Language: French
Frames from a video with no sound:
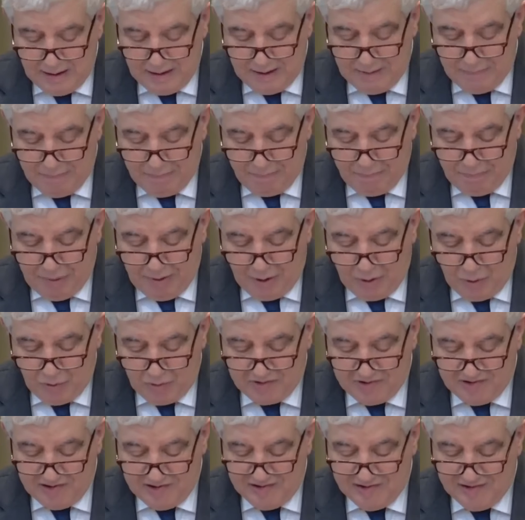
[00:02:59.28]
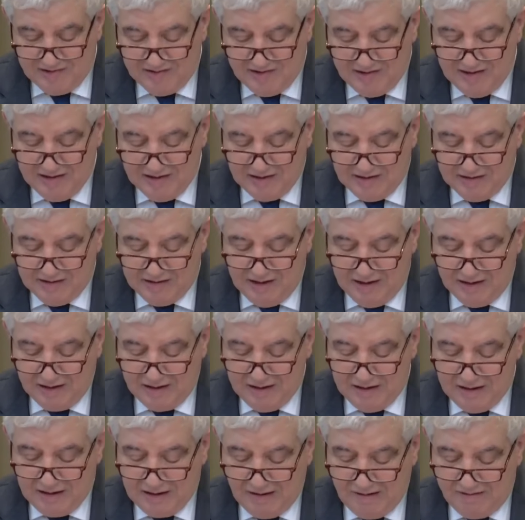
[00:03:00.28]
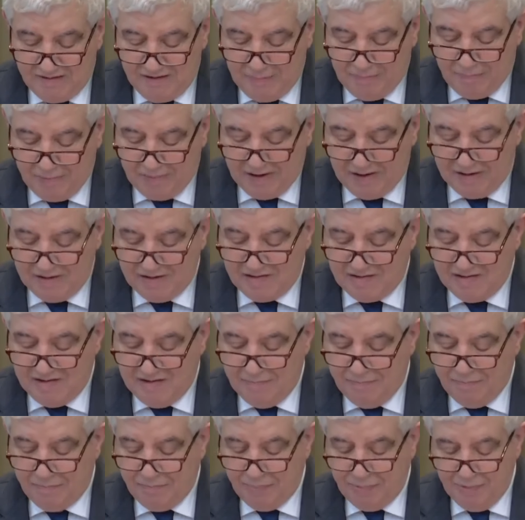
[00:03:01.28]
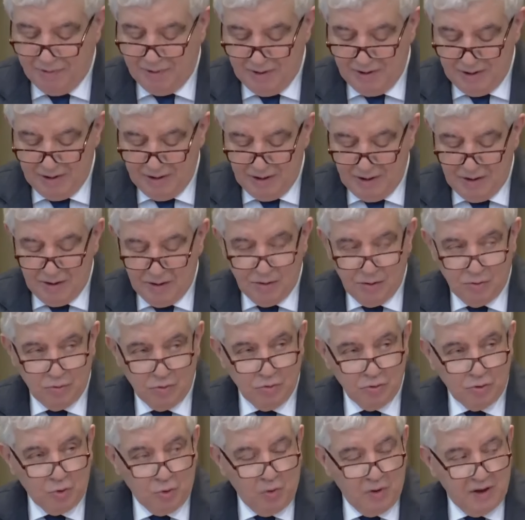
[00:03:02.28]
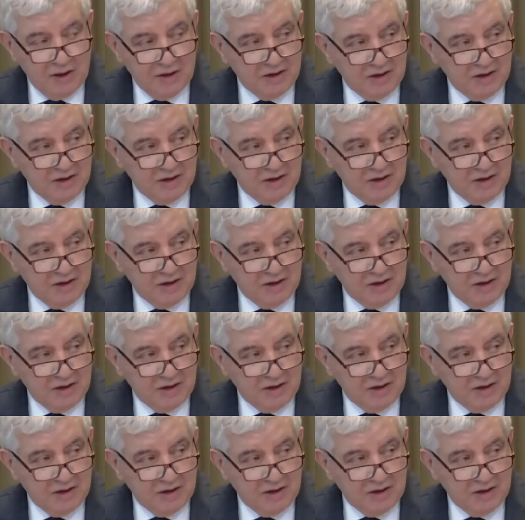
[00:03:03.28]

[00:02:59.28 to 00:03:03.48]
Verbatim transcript: et paroxystique des règles et principes du droit